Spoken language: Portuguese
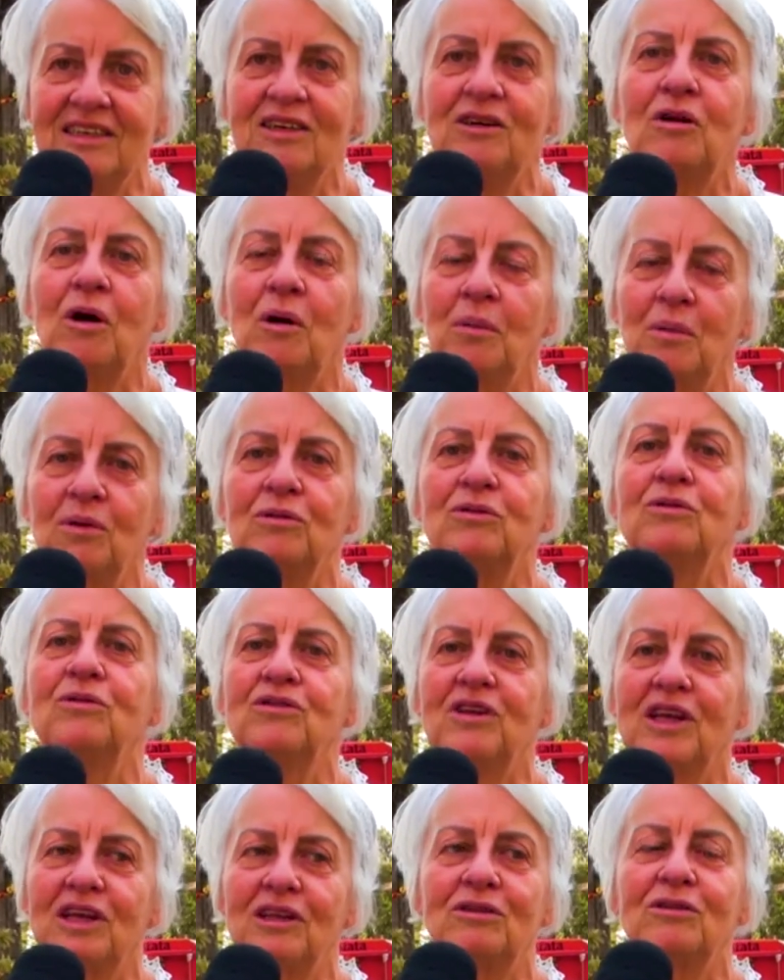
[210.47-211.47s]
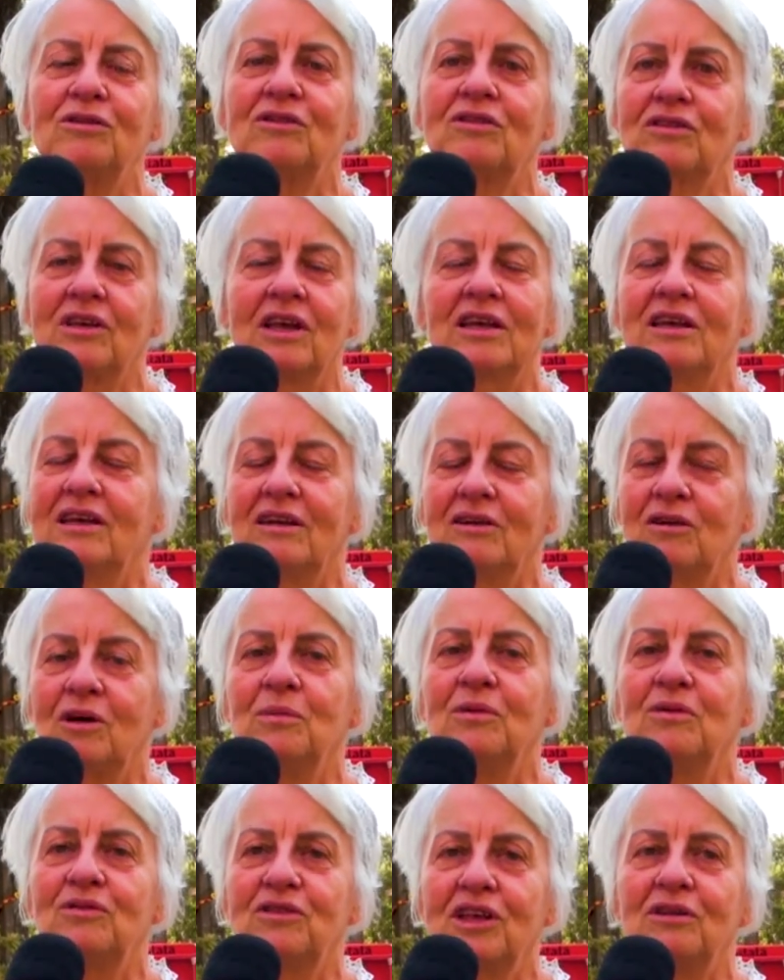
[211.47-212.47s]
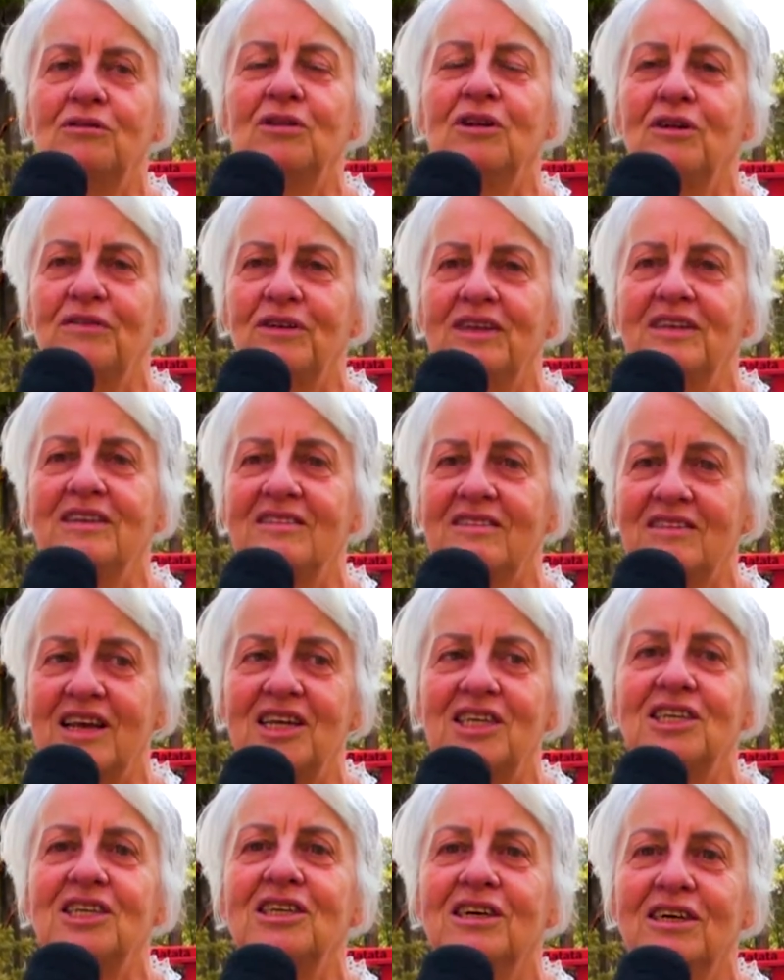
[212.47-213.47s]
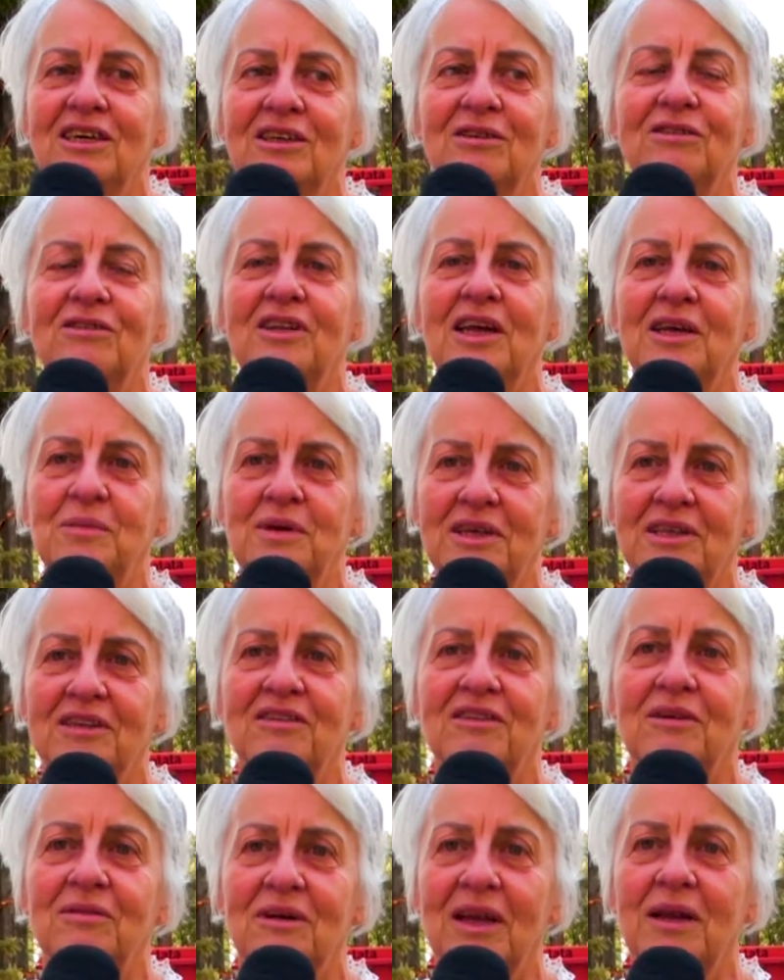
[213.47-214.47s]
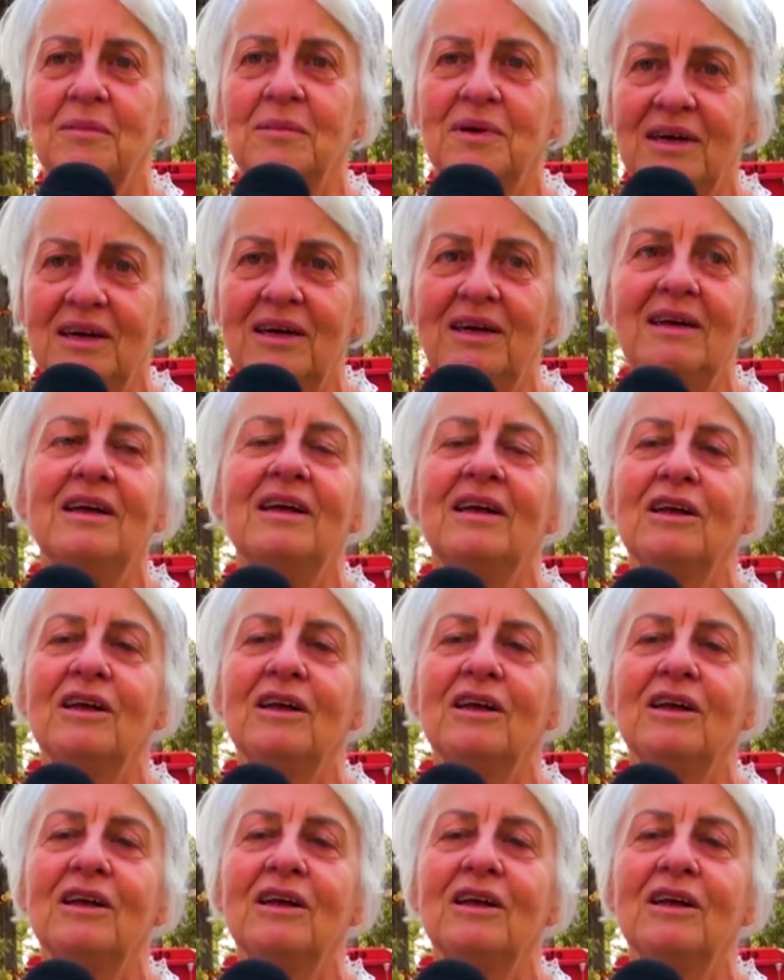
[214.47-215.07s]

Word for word: como 200, é, como 197 anos da imigração alemã,